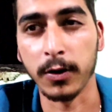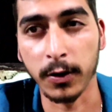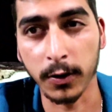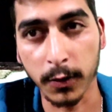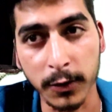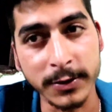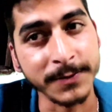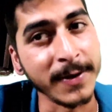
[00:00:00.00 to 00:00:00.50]

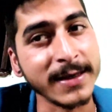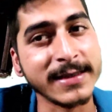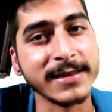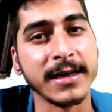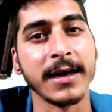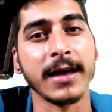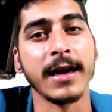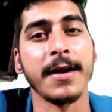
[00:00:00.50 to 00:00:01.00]
ग्लूकोज मिक्स
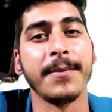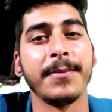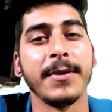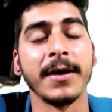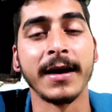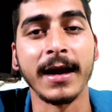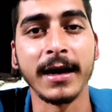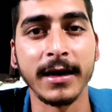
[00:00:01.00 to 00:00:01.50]
करके
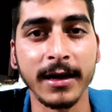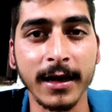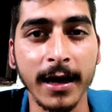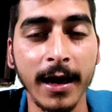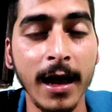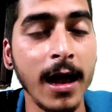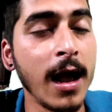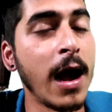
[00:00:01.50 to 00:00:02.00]
पीना है ठीक
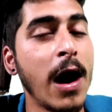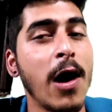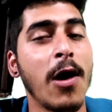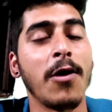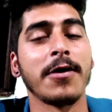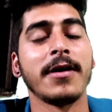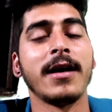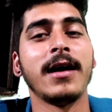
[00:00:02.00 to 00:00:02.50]
है
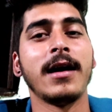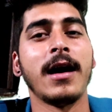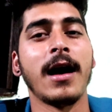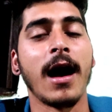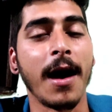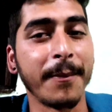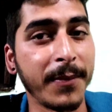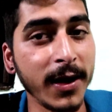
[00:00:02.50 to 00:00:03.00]
और ना
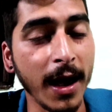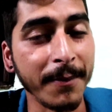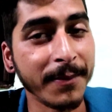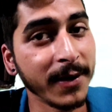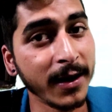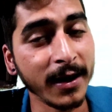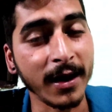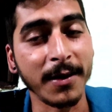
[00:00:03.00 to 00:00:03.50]
अभी
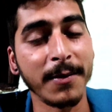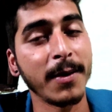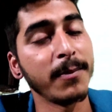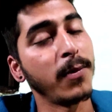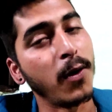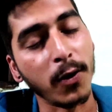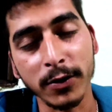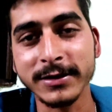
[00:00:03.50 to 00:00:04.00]
अपने घर में
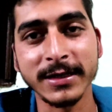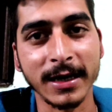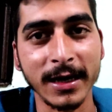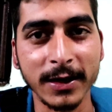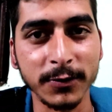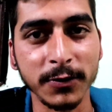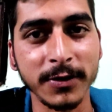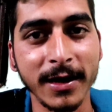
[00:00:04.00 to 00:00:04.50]
बहुत
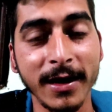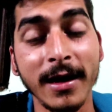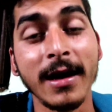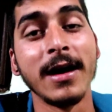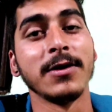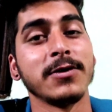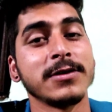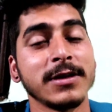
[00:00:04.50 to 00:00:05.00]
सारा दूध है
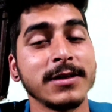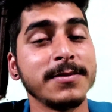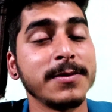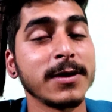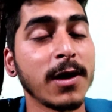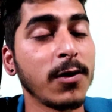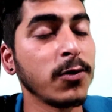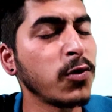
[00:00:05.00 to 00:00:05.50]
तो सच
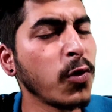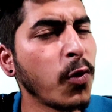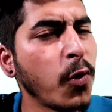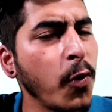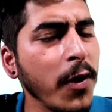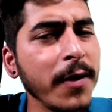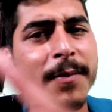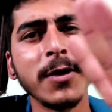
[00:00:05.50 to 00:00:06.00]
बताऊं तो
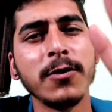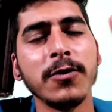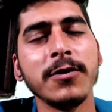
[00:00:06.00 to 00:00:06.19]
कोई भी